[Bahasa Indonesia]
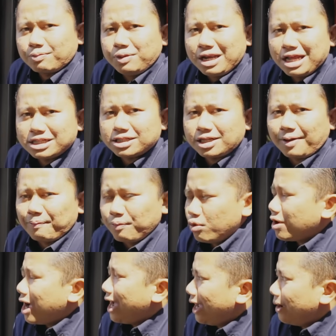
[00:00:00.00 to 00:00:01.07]
114.000
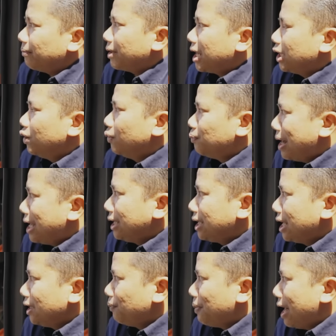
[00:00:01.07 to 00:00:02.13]
km kalau ban
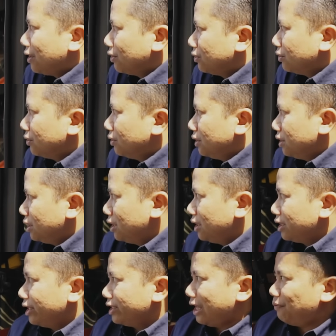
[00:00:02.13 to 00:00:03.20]
dari baru tuh.
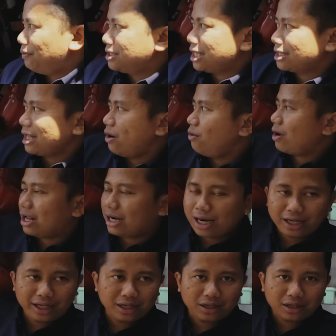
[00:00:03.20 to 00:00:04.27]
Kita bisa tahu karena
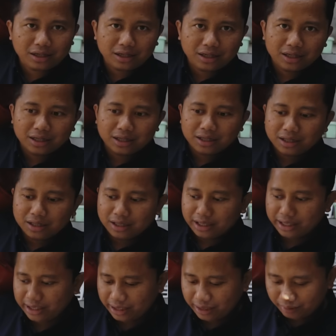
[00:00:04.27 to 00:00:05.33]
ini
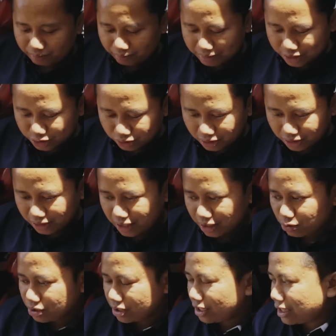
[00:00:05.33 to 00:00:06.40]
ini masuk ke
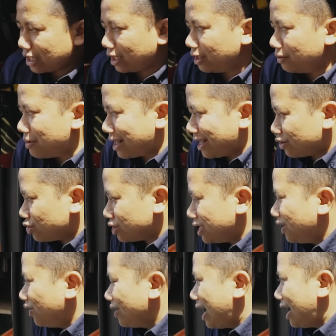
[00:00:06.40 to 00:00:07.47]
kita tuh sekitar 500
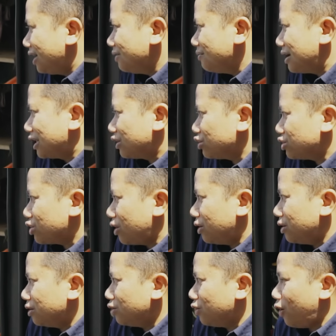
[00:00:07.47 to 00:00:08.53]
kilo ya, 500
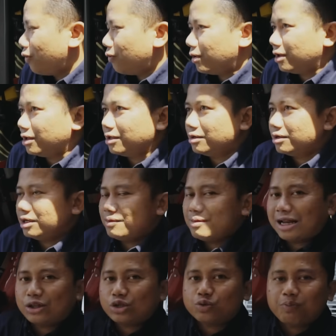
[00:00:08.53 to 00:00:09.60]
oh,
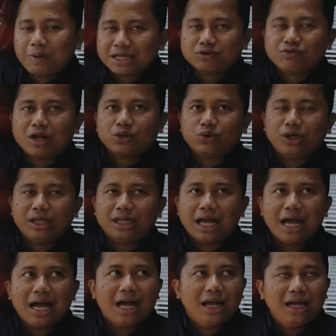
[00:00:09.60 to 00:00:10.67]
500 pas waktu kita